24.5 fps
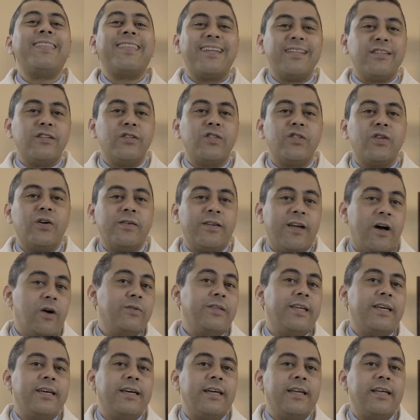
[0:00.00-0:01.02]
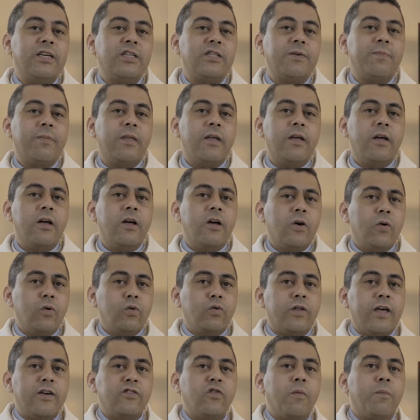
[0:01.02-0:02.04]
tradicional da Igreja.
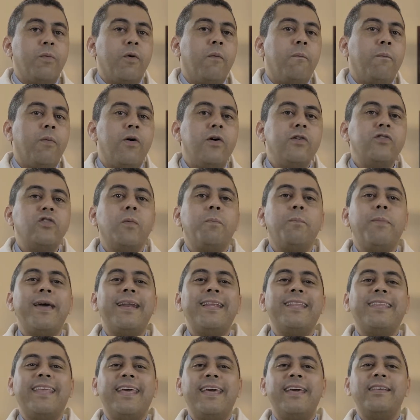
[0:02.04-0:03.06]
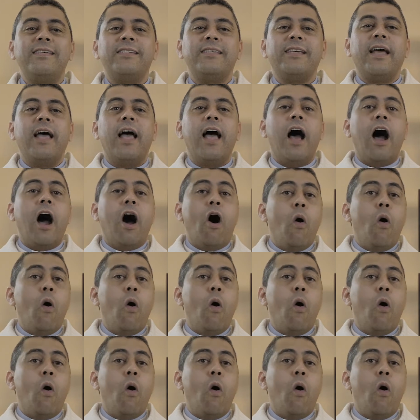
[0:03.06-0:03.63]
O texto proposto pertence